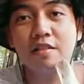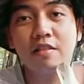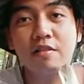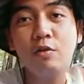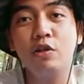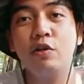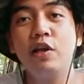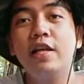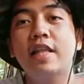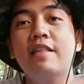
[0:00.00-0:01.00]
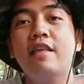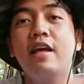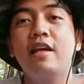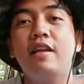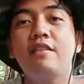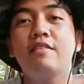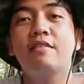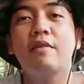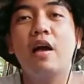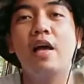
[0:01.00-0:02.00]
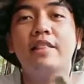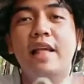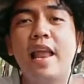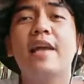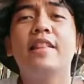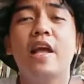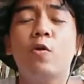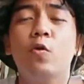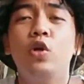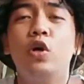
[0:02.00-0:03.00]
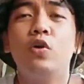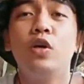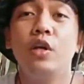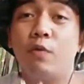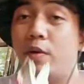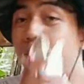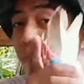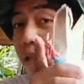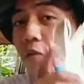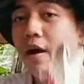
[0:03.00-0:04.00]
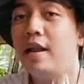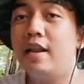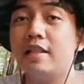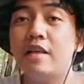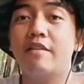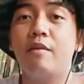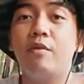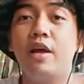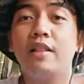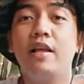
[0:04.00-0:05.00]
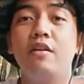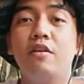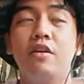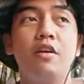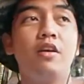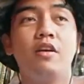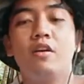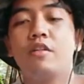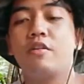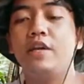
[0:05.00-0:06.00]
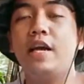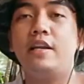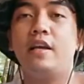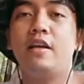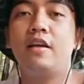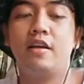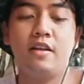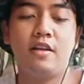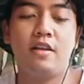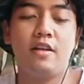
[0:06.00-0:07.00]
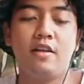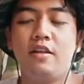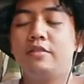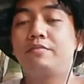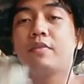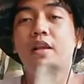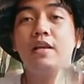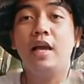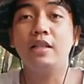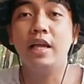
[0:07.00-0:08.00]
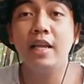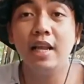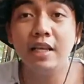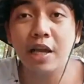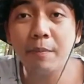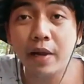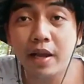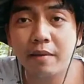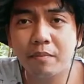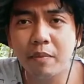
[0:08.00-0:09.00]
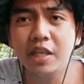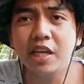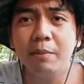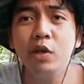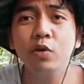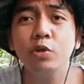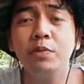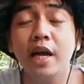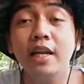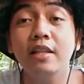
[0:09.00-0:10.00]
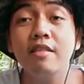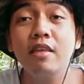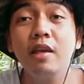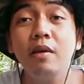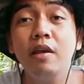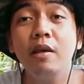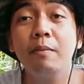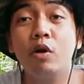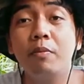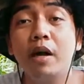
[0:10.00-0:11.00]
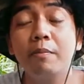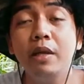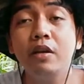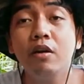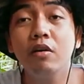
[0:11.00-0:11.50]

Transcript: Tuloy-tuloy lang tayo sa race, uh, kahit na lagi tayong gulong. Magtiwala lang tayo sa ibon natin, no? Oh. So, yan. Yan, then, eh, syempre, may, may YouTube channel din si Bro Marvin, no?